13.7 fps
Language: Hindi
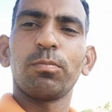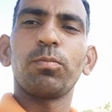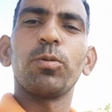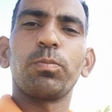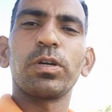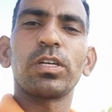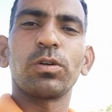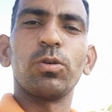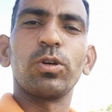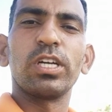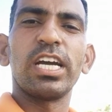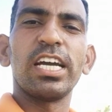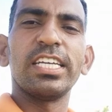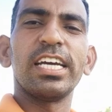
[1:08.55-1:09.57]
पॉपट हो
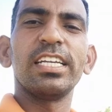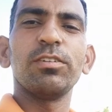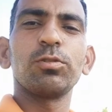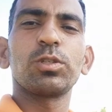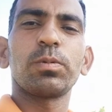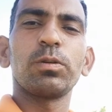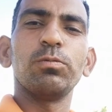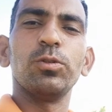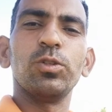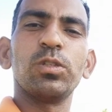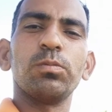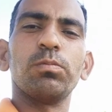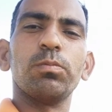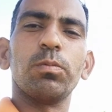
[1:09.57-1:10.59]
गया है यानी उस पर
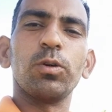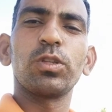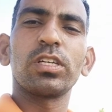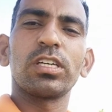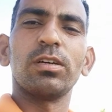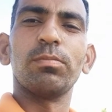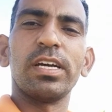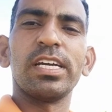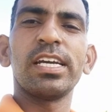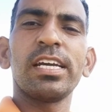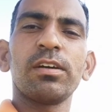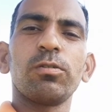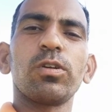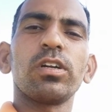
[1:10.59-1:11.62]
व्यूज़ बहुत कम आए
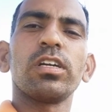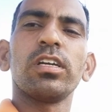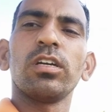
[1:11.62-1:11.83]
हैं और